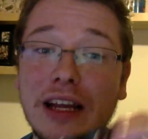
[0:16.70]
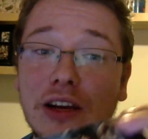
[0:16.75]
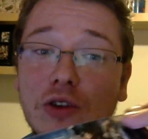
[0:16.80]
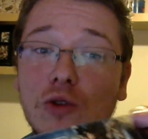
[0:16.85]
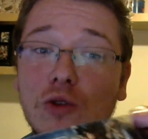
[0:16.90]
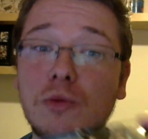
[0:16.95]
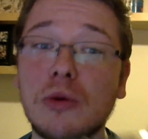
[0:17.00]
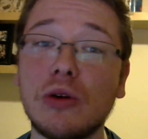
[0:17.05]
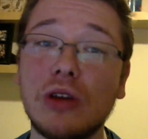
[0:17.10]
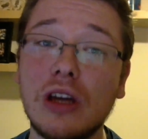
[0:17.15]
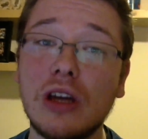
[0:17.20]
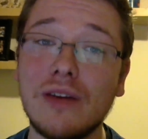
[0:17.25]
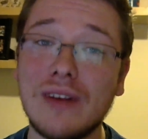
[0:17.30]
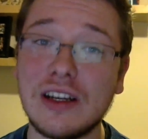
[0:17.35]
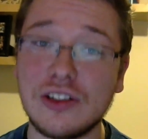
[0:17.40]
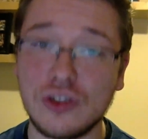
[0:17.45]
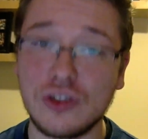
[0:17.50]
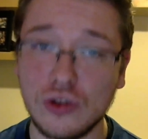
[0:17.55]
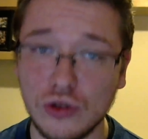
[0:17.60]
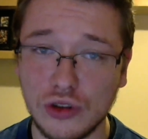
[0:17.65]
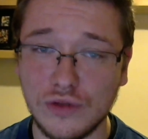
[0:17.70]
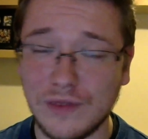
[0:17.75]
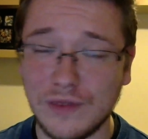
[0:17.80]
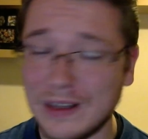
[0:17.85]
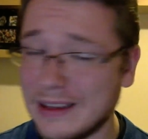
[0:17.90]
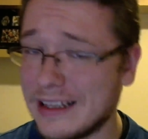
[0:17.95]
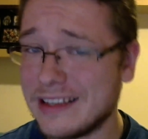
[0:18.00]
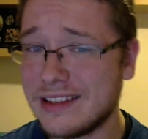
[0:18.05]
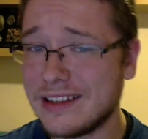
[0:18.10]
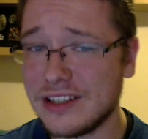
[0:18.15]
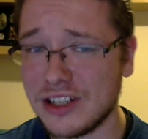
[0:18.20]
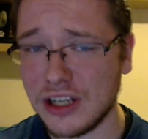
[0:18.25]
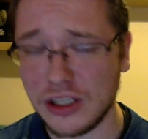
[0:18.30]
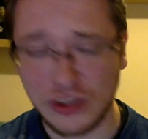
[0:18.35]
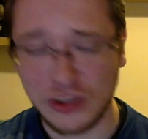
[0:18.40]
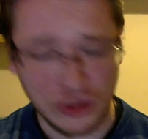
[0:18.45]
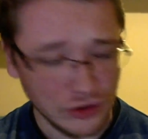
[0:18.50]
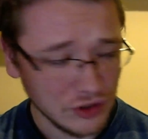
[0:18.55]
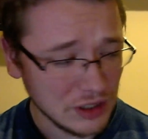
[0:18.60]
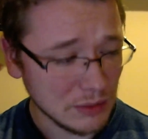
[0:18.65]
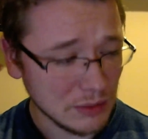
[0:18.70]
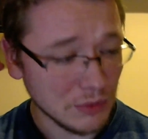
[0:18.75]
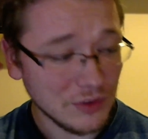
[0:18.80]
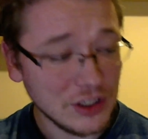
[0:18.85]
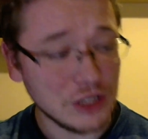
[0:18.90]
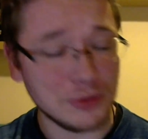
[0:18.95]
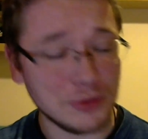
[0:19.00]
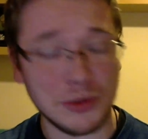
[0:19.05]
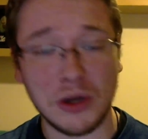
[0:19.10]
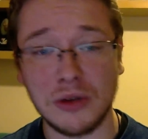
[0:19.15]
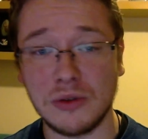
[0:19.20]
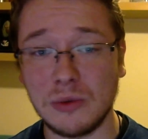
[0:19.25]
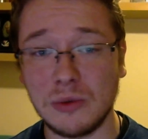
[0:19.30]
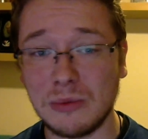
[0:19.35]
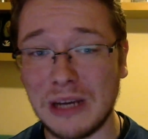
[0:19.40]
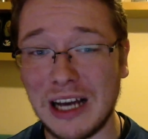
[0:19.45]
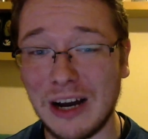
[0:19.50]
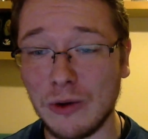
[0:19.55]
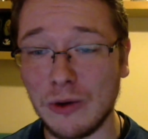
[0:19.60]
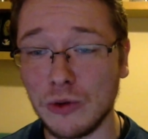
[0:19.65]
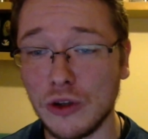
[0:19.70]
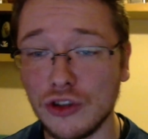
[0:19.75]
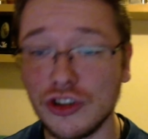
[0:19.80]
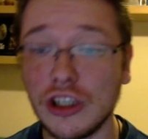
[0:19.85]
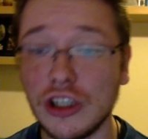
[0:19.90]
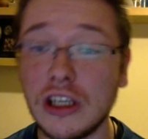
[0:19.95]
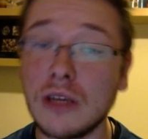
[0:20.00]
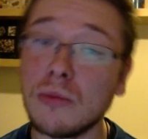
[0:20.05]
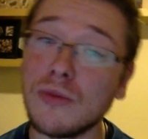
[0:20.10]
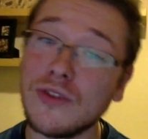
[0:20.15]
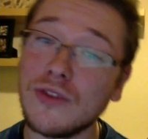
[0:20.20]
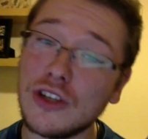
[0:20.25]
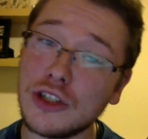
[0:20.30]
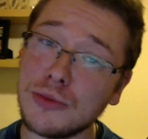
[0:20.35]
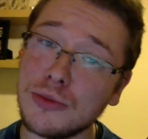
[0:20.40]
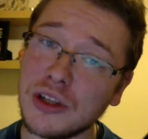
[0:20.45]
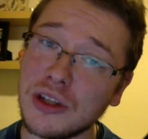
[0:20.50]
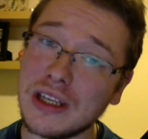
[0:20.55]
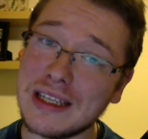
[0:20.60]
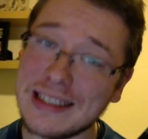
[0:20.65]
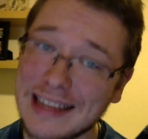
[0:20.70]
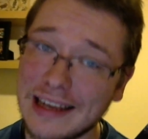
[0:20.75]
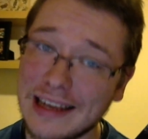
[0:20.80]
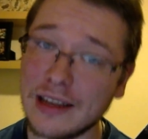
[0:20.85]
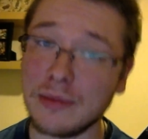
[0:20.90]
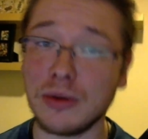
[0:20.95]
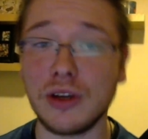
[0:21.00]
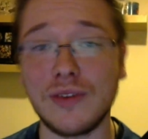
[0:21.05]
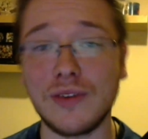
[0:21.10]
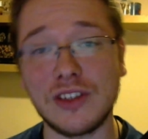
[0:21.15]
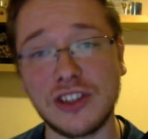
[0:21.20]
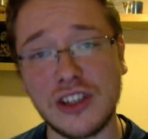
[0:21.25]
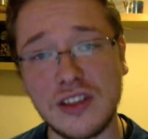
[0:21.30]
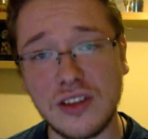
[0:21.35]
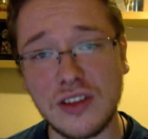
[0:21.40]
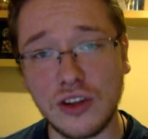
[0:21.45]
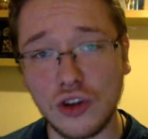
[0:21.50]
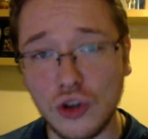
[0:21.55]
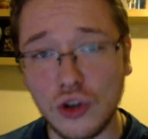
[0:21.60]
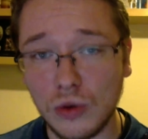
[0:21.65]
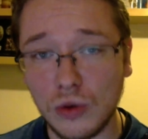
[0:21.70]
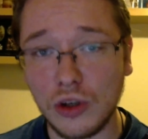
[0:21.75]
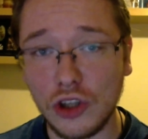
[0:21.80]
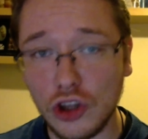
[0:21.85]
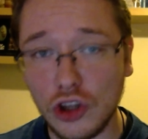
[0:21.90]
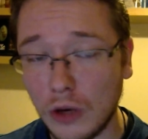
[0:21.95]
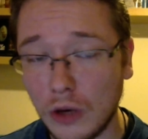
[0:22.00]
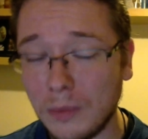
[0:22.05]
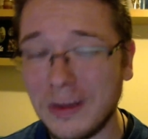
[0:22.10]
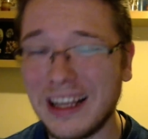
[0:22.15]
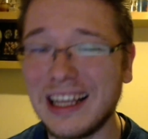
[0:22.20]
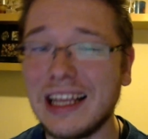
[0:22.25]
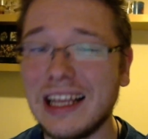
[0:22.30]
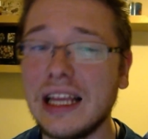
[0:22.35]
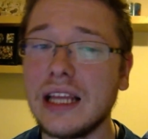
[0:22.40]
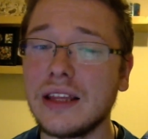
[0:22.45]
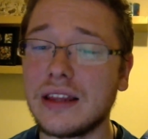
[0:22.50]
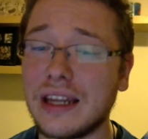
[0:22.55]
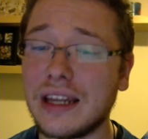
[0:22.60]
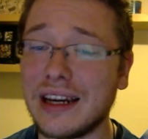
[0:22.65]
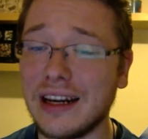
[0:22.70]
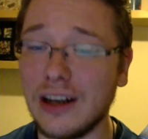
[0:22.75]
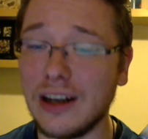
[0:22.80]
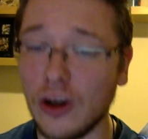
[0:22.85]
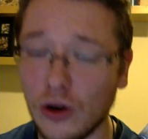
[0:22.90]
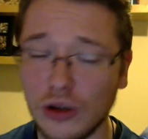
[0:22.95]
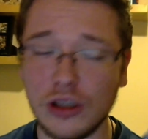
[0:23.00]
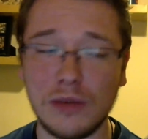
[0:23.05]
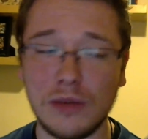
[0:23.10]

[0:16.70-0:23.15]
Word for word: ponieważ już w fantastycznej książce mówiliśmy o tym autorze i mówiliśmy o tej serii, ponieważ jest to drugi tom trylogii.